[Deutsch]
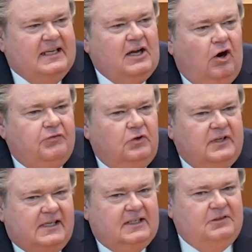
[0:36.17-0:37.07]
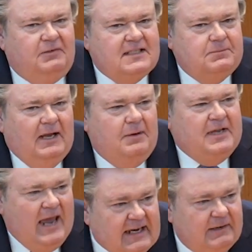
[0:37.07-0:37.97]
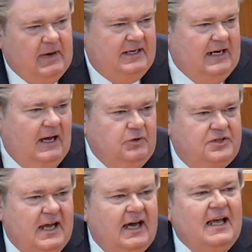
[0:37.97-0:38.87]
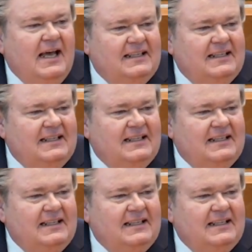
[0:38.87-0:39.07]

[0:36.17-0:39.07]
in der Hoffnung, irgendwas bleibt hängen, meine Damen und Herren,